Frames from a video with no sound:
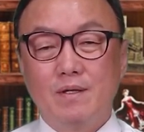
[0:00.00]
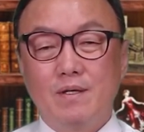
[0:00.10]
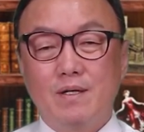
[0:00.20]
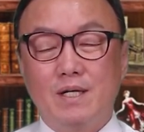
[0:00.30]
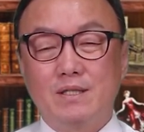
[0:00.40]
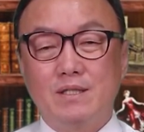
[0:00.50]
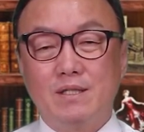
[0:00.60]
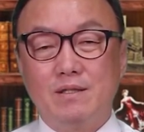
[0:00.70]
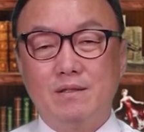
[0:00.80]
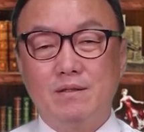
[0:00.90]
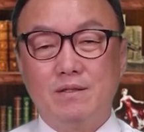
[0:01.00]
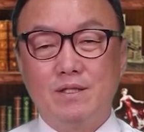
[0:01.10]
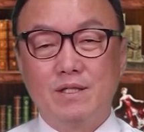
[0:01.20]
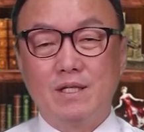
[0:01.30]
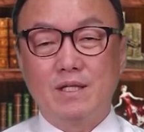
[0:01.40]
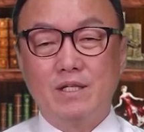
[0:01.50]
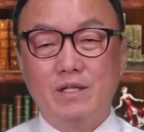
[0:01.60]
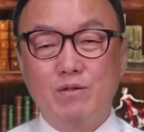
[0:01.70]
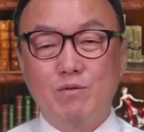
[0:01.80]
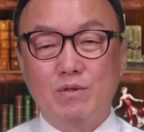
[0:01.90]
강 씨는 정의당
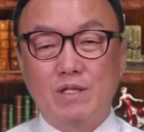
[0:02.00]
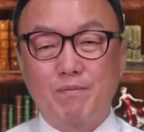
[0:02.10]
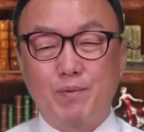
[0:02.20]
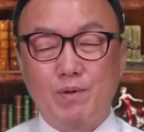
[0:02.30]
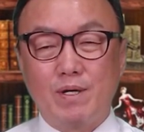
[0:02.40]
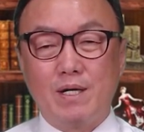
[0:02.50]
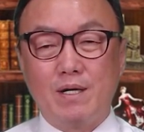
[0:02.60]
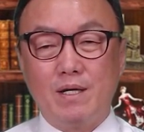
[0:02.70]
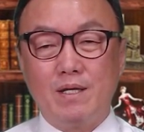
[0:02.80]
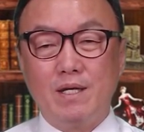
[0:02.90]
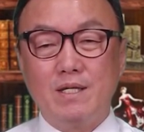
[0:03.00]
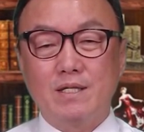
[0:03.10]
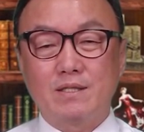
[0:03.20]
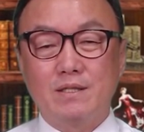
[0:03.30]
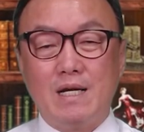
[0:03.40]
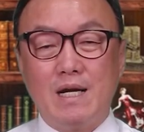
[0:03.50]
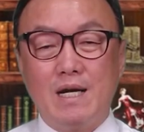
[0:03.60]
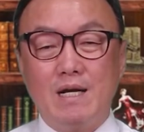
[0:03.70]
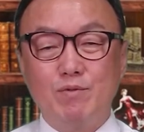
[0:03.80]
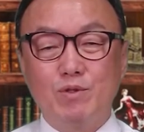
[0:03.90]
여영국 대표가 회의에서
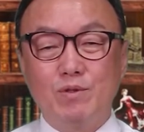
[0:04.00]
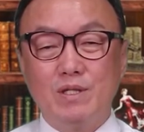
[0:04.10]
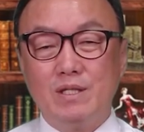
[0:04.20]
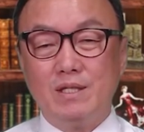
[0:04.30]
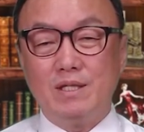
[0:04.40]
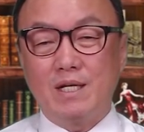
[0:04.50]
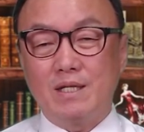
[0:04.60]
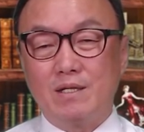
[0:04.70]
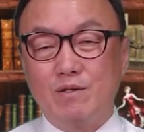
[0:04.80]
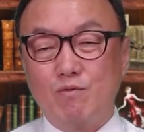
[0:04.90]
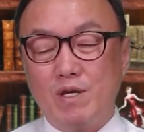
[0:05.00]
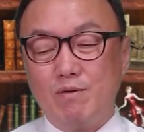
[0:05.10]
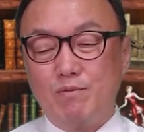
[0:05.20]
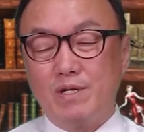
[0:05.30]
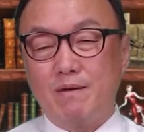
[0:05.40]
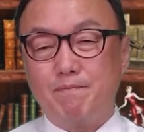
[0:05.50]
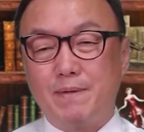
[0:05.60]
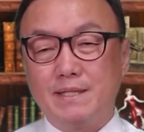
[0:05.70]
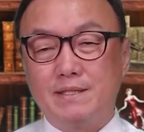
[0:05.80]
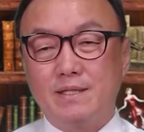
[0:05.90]
아무도 이 이야기를 외부에
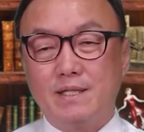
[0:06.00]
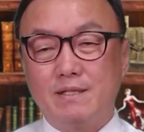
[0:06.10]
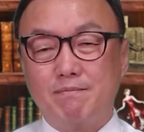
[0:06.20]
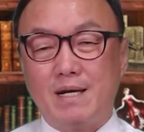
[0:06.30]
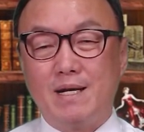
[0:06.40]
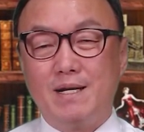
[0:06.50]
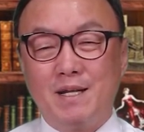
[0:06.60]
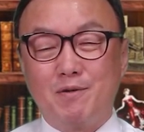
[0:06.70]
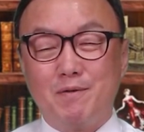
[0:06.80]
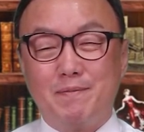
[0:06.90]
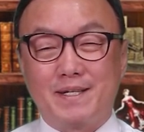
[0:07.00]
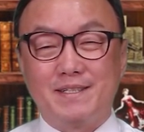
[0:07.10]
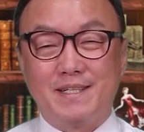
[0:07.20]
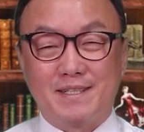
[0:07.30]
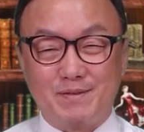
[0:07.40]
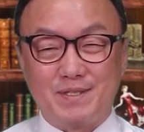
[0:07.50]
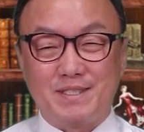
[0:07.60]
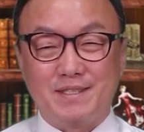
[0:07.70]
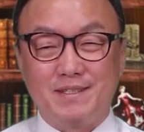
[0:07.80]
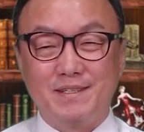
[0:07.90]
발설하지 말라고 발언을
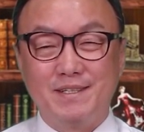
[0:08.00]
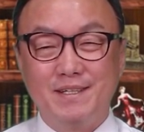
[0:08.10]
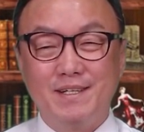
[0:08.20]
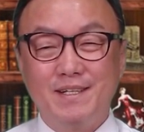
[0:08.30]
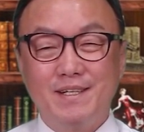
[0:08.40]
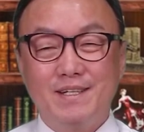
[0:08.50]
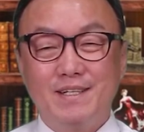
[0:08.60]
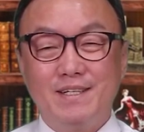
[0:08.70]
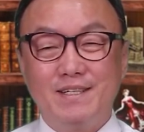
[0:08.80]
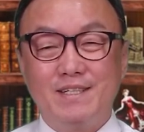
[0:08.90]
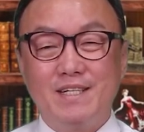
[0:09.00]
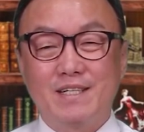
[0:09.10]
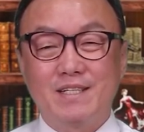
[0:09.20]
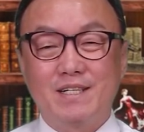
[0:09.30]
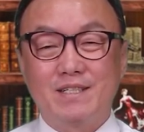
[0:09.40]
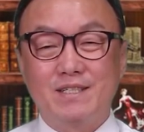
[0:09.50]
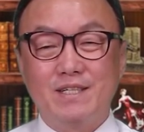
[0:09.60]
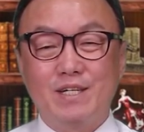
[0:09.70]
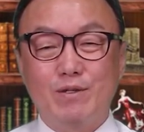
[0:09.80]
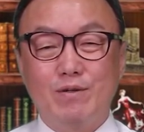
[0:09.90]
했다면서 이런 이야기가
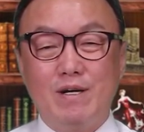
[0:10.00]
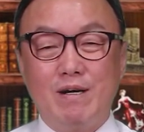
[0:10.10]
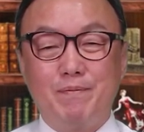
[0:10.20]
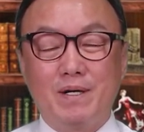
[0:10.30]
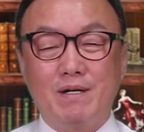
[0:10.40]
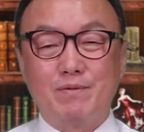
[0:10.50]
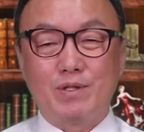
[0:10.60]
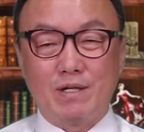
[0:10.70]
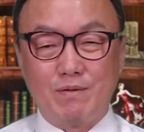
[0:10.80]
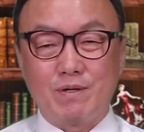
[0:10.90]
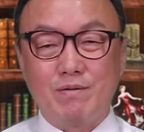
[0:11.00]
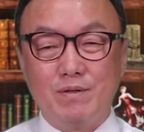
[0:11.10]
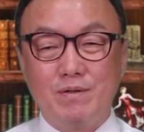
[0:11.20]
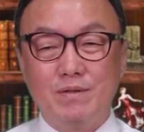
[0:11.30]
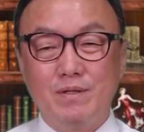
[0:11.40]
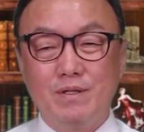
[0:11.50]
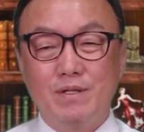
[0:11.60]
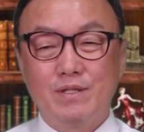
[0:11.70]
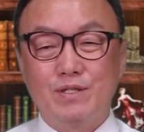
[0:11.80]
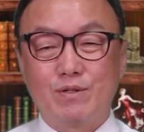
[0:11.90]
제게도 압박감으로 다가왔고
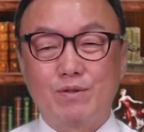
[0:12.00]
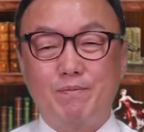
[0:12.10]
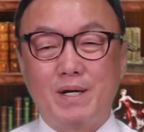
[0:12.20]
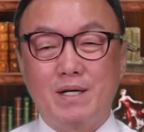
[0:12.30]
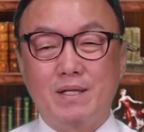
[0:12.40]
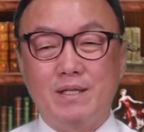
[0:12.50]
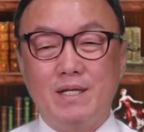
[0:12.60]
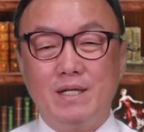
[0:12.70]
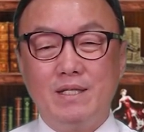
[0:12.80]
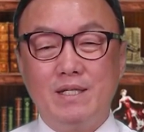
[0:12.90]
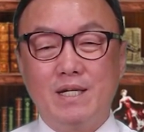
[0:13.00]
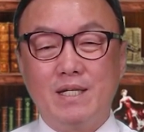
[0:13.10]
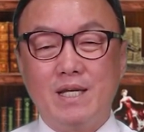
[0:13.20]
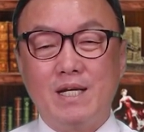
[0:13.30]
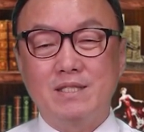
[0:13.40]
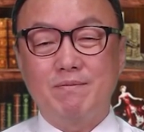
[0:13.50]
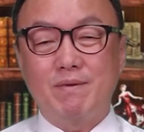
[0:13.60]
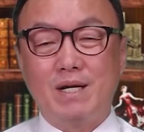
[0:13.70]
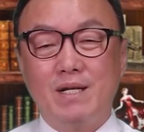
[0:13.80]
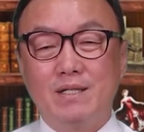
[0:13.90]
저도 바깥에 이야기하지
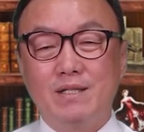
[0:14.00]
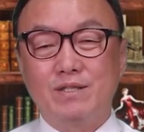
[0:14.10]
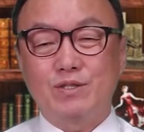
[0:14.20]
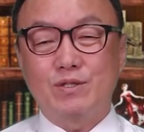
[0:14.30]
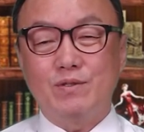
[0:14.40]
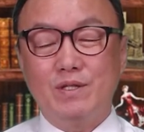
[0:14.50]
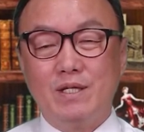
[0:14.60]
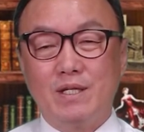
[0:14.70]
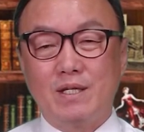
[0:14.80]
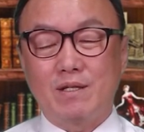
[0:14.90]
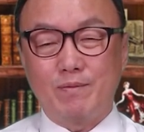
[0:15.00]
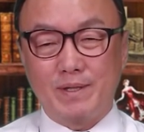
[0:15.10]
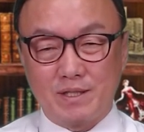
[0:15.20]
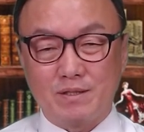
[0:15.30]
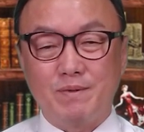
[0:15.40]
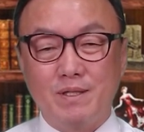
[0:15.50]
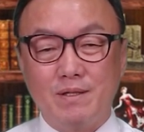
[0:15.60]
말라는 뜻으로 이해됐다고 밝혔습니다.